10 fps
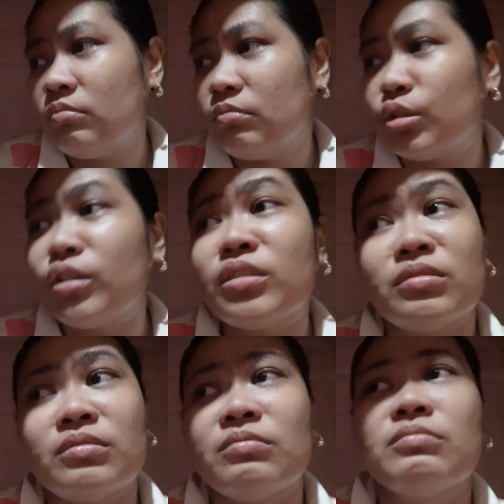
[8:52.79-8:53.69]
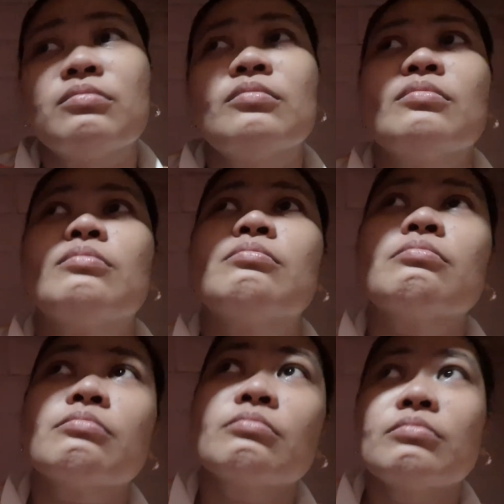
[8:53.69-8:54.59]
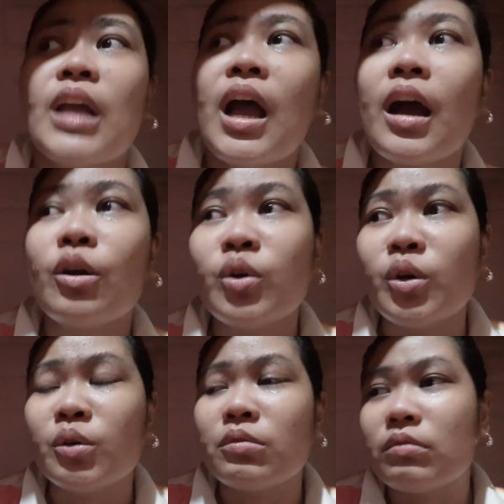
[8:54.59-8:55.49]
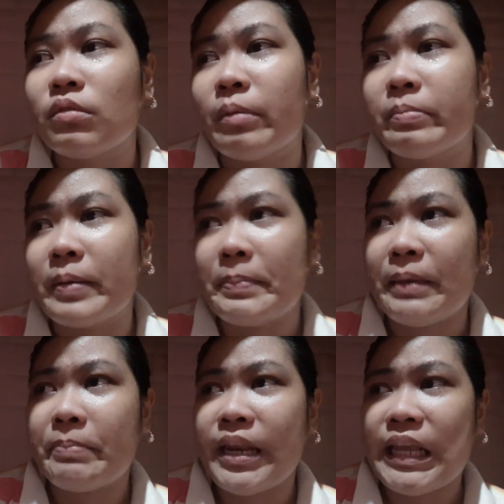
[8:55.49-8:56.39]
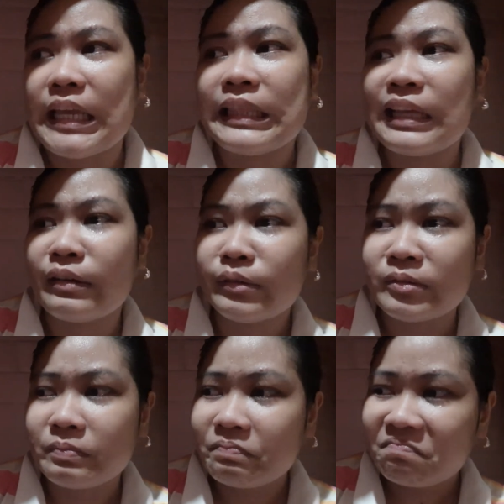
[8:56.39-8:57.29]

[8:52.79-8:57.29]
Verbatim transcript: So yun, ako, kung papipiliin ako,